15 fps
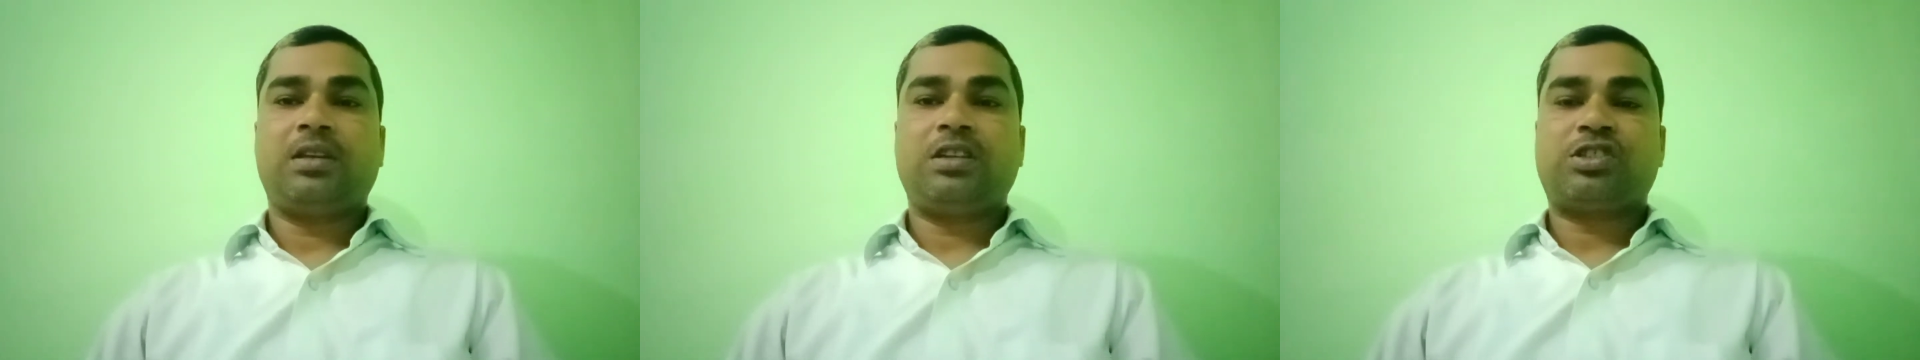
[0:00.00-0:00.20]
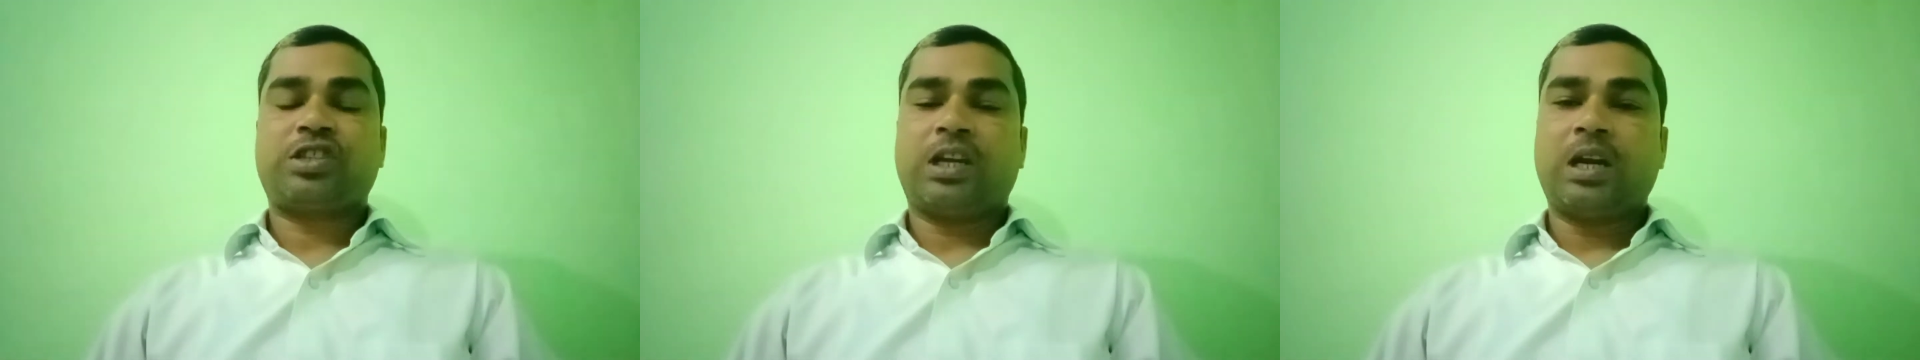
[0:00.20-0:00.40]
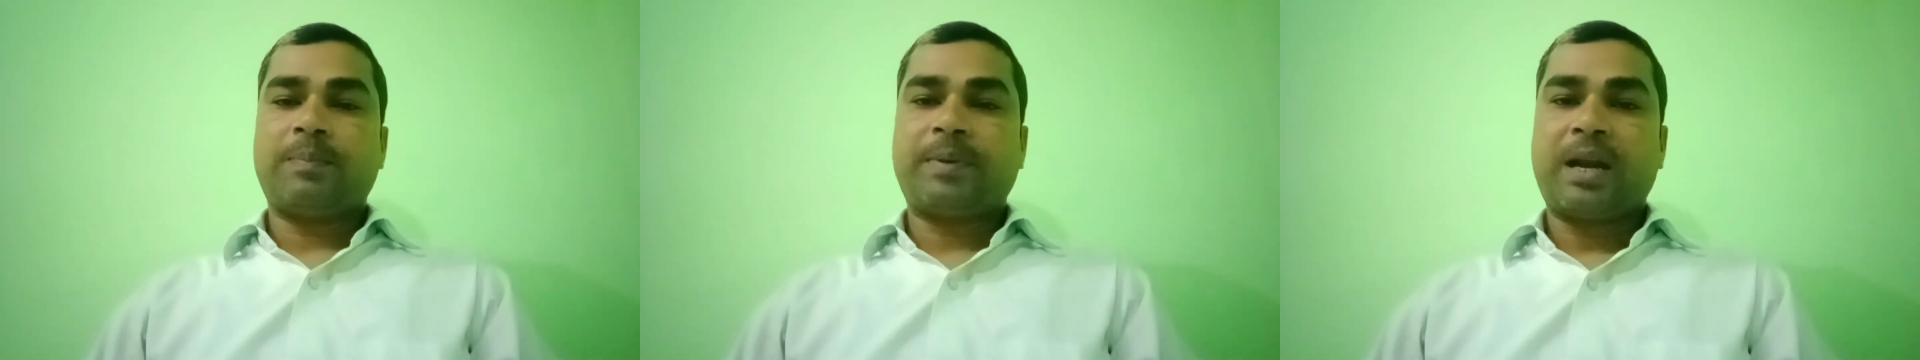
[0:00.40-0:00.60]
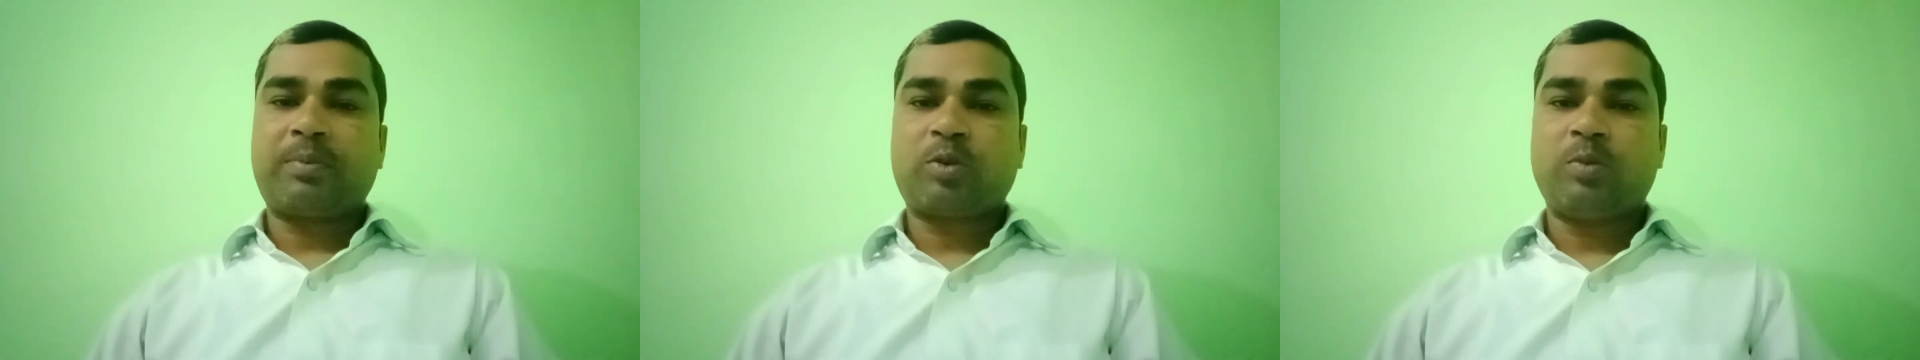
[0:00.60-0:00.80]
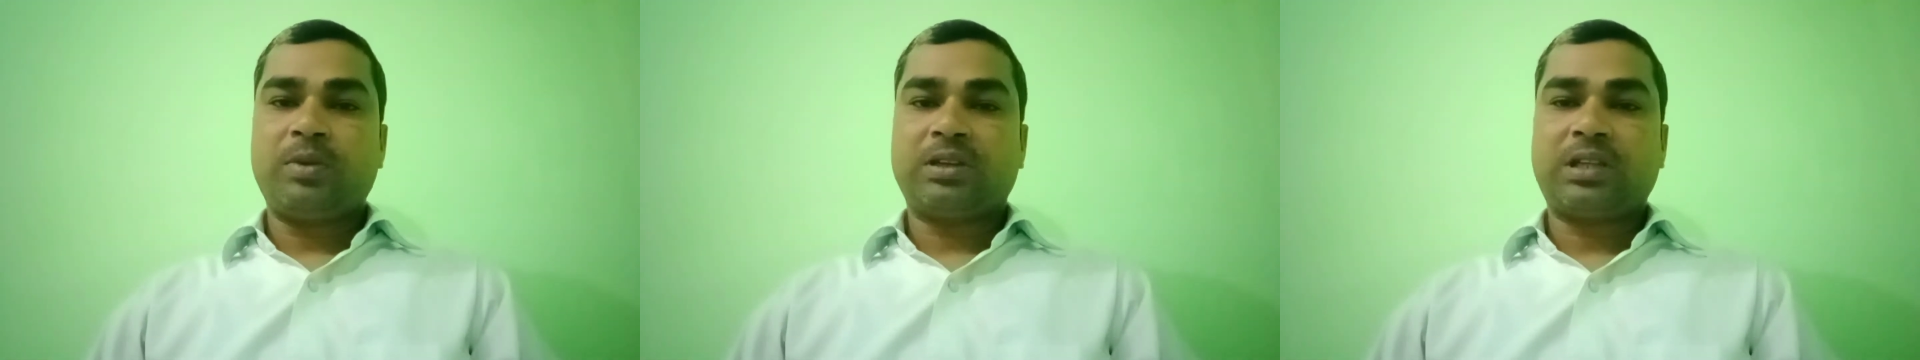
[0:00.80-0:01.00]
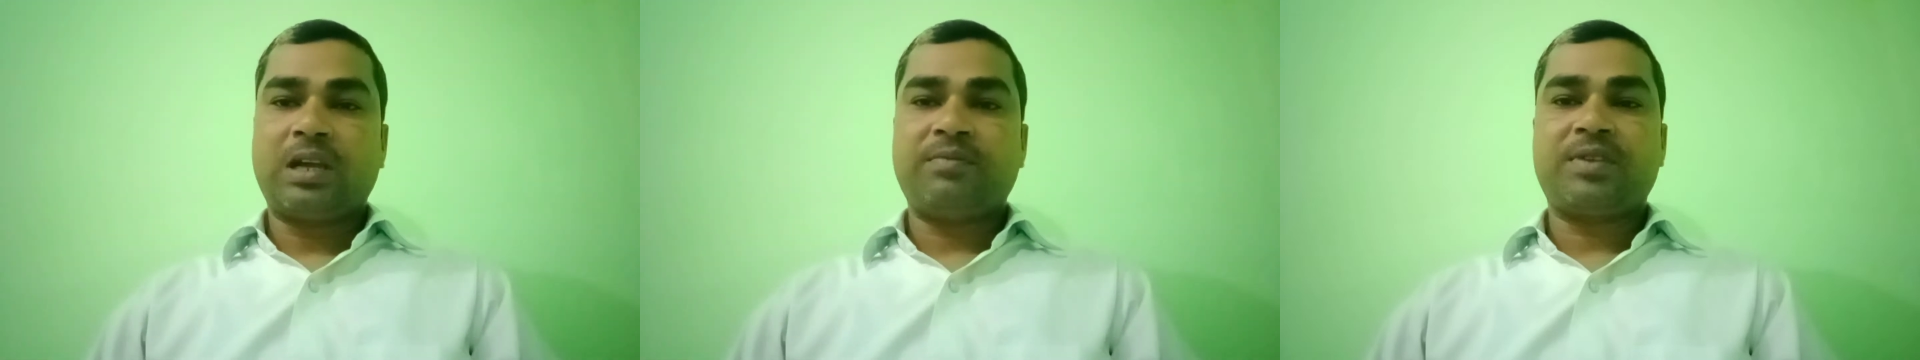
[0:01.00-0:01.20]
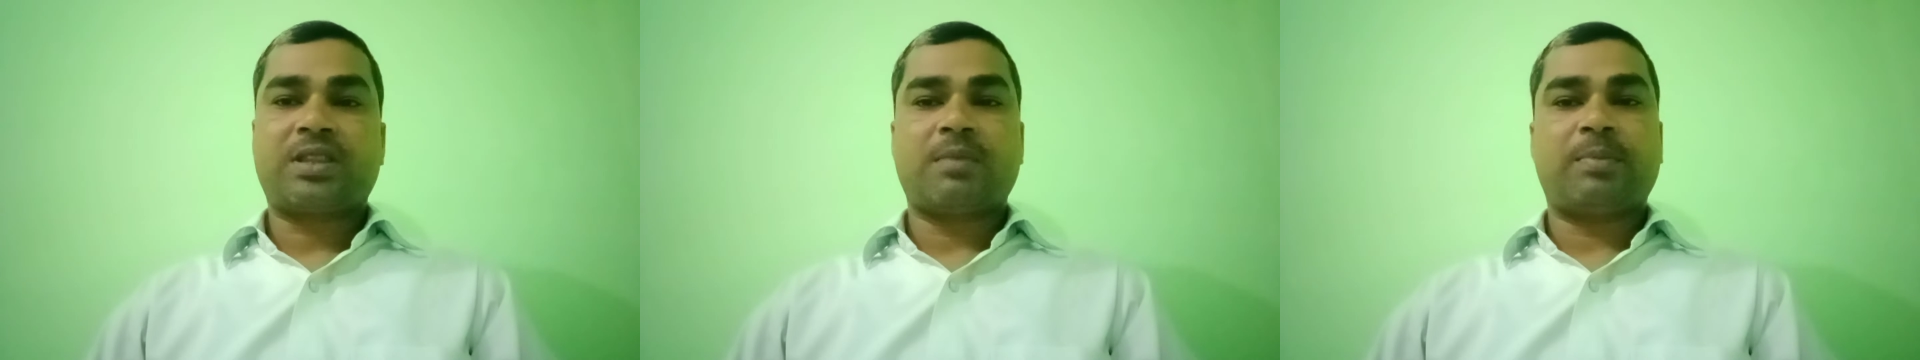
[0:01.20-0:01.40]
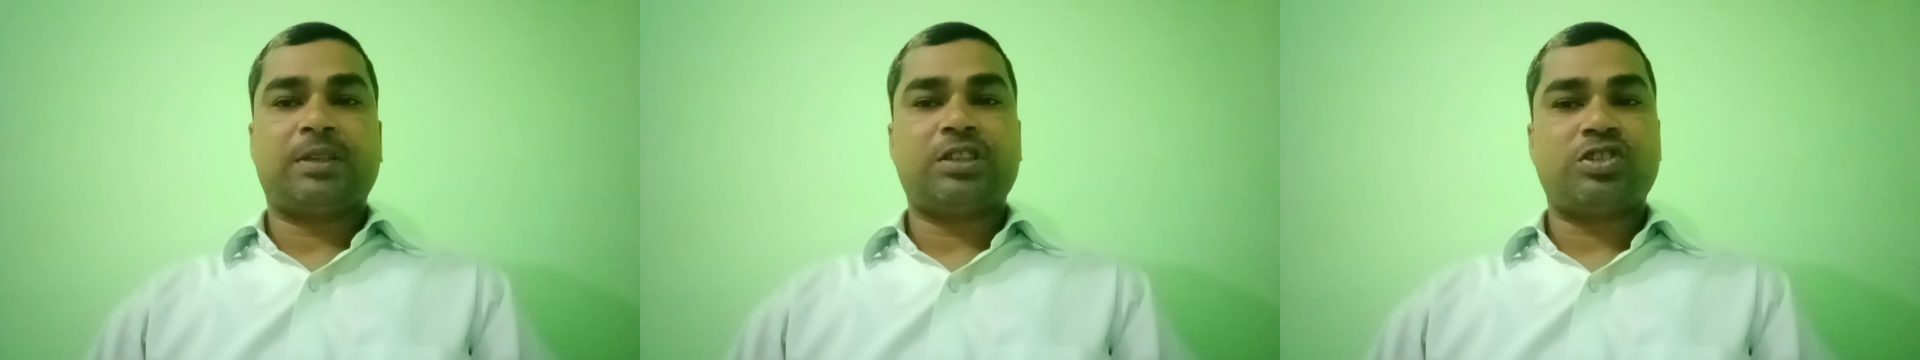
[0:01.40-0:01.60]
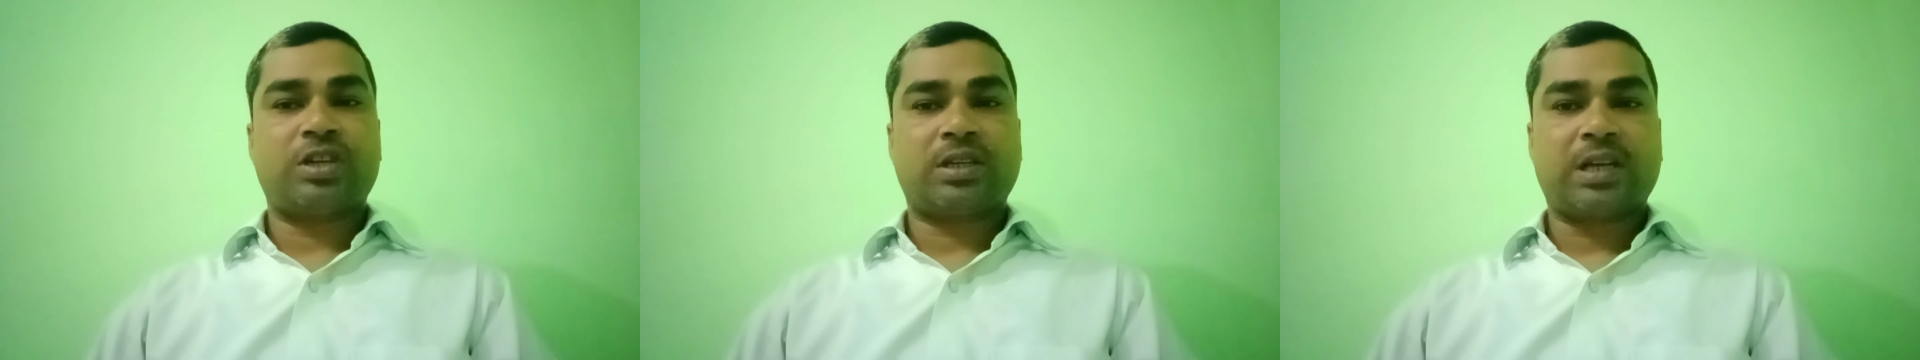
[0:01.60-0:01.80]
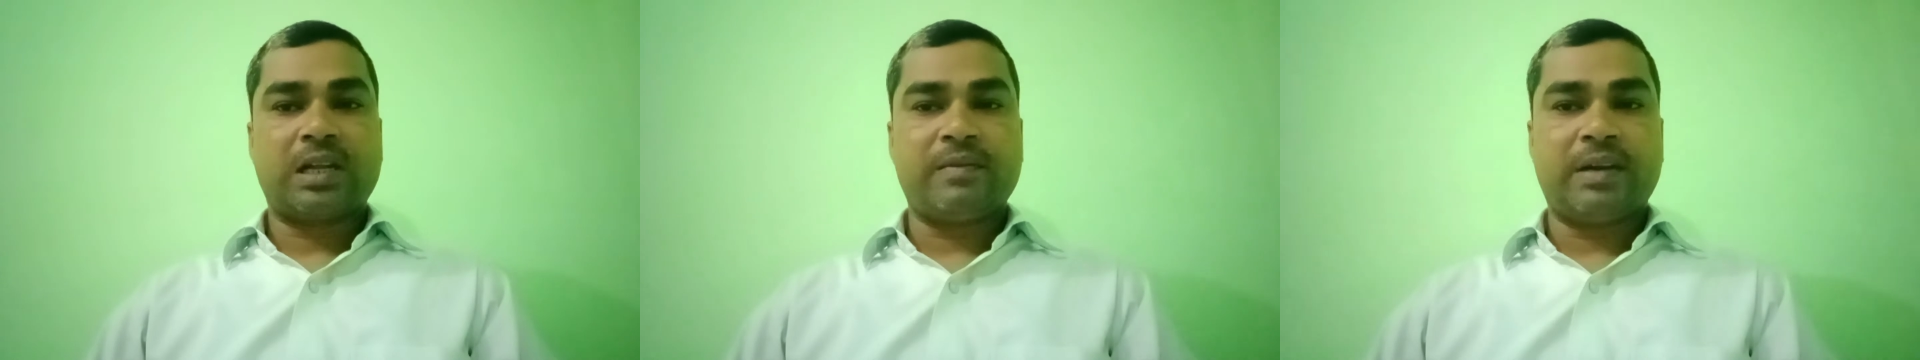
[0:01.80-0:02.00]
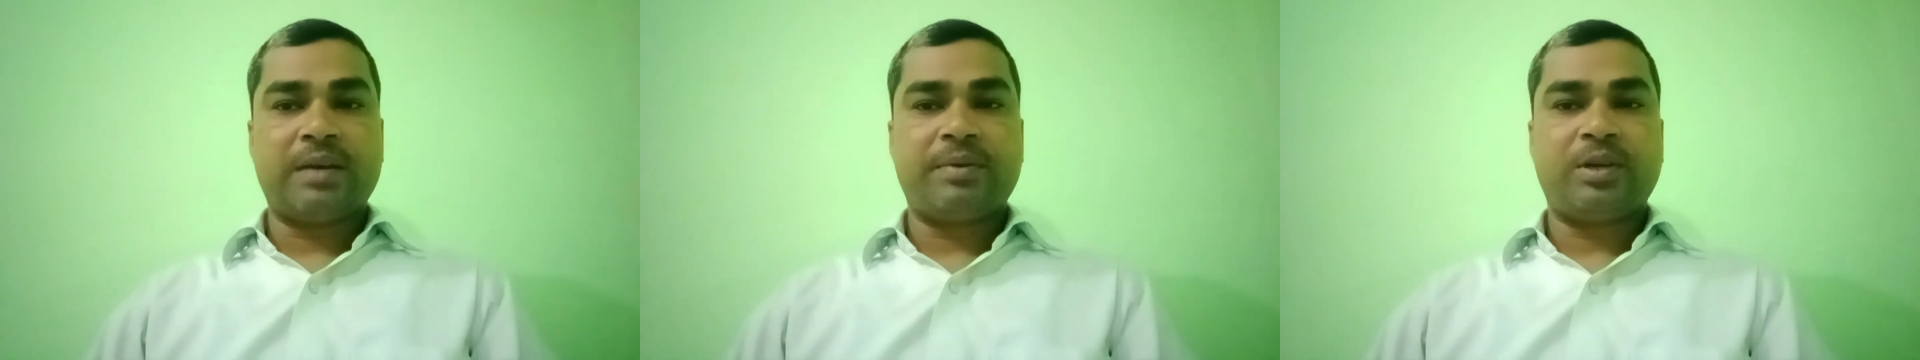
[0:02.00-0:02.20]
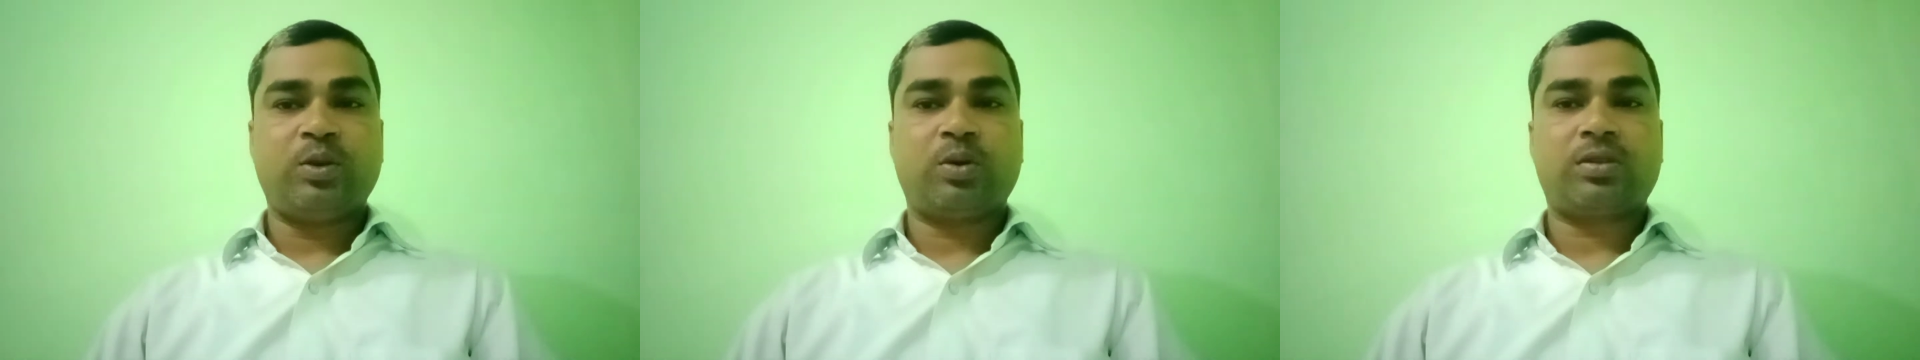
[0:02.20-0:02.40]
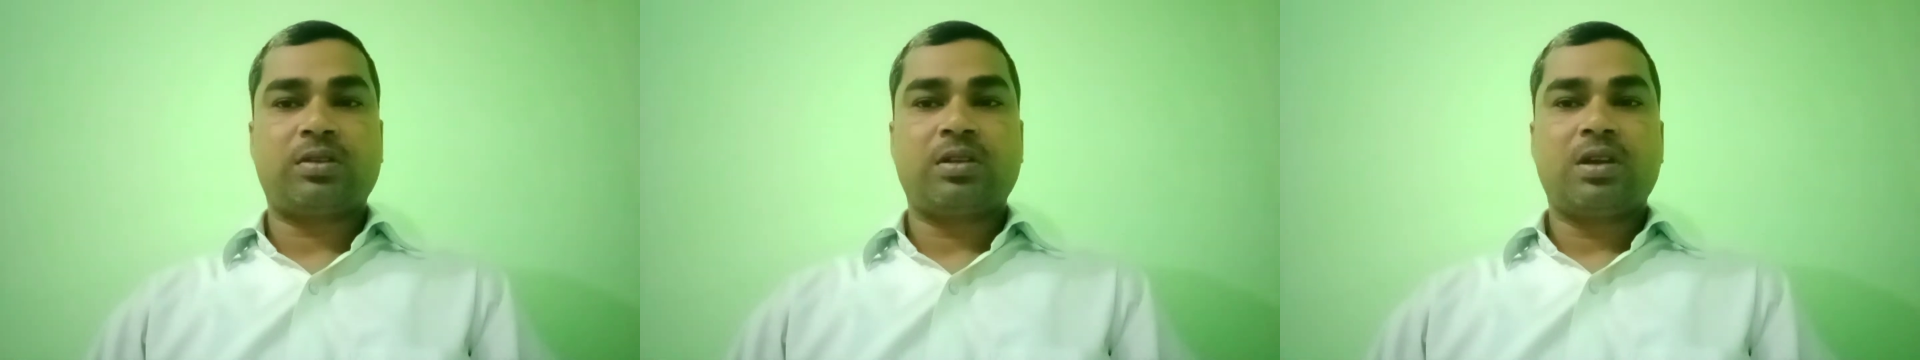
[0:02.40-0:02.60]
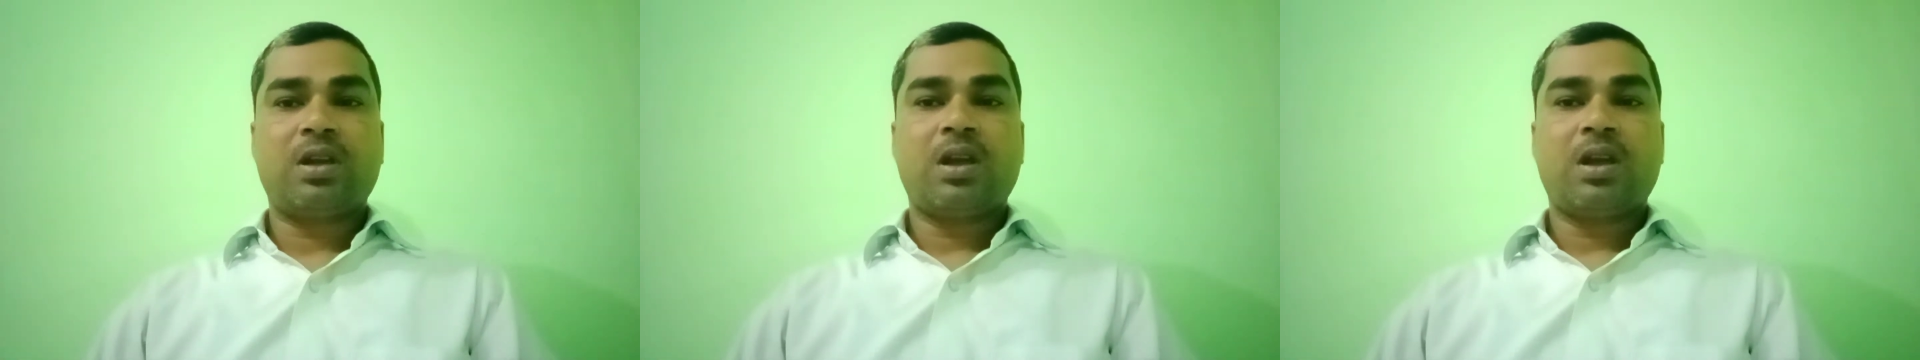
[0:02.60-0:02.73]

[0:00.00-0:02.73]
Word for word: इस चैनल पर आपको मिलते हैं वित्त संबंधी जानकारी वाले वीडियोस